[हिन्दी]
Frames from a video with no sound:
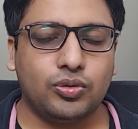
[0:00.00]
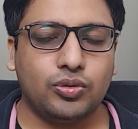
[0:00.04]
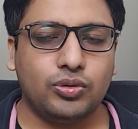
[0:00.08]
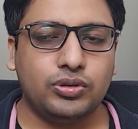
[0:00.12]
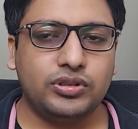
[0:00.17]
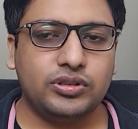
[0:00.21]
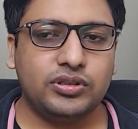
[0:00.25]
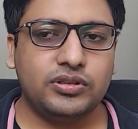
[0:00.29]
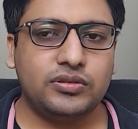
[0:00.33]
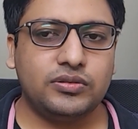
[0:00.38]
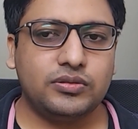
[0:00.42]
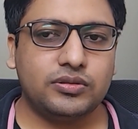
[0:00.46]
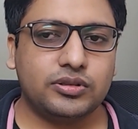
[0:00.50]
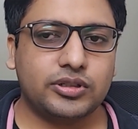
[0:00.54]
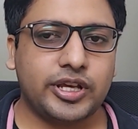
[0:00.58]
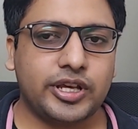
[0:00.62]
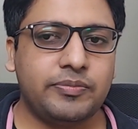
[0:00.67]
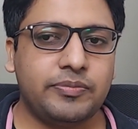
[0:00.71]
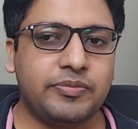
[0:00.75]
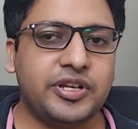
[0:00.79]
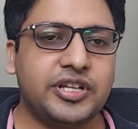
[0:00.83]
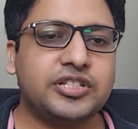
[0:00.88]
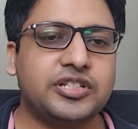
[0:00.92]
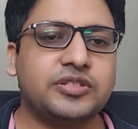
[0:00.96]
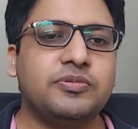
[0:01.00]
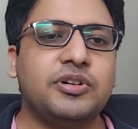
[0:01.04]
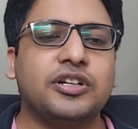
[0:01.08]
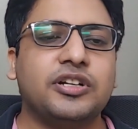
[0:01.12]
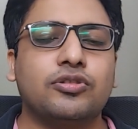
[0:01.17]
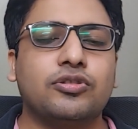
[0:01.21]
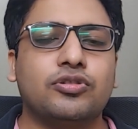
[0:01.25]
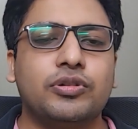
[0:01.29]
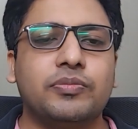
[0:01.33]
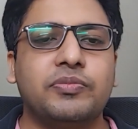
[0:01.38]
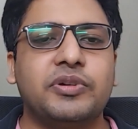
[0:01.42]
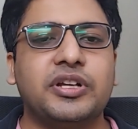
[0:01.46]
उनके बीच में
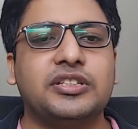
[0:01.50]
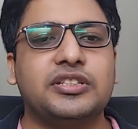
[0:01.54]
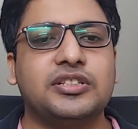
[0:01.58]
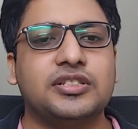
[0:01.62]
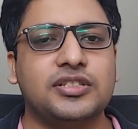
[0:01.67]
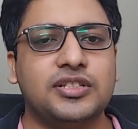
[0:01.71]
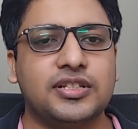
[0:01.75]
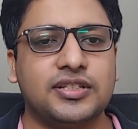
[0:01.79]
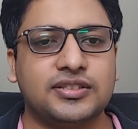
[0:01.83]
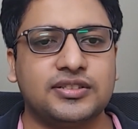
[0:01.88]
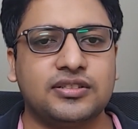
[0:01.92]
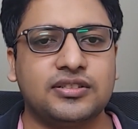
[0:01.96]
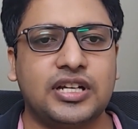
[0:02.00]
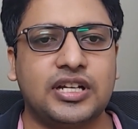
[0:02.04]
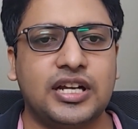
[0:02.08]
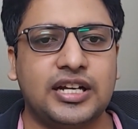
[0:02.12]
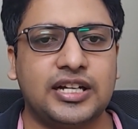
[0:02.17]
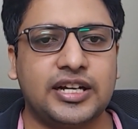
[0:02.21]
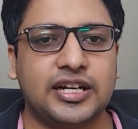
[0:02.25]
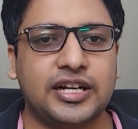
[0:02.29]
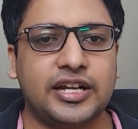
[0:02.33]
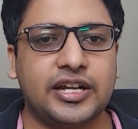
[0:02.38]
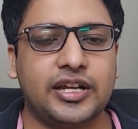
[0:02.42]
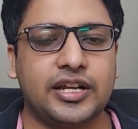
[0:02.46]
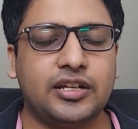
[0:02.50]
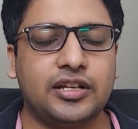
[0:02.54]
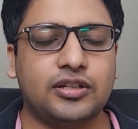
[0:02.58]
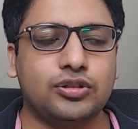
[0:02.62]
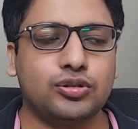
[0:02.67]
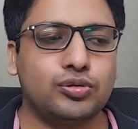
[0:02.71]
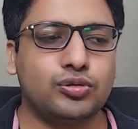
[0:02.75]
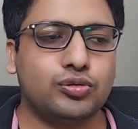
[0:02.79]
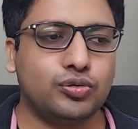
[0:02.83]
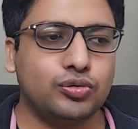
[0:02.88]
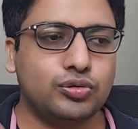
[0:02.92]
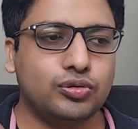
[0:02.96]
अगर कोई पैसेंजर्स जा रहे हैं
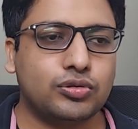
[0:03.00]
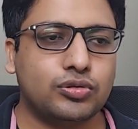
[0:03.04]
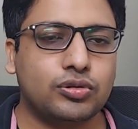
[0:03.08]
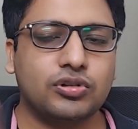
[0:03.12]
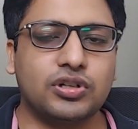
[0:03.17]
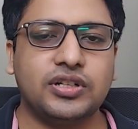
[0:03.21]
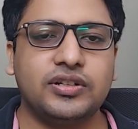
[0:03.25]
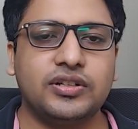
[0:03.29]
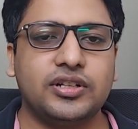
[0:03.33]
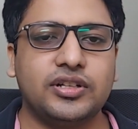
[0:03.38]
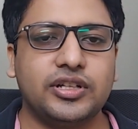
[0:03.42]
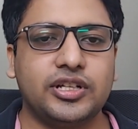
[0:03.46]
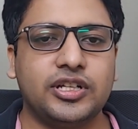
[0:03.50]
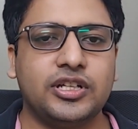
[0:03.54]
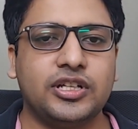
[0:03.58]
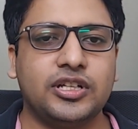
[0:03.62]
तो उनको कन,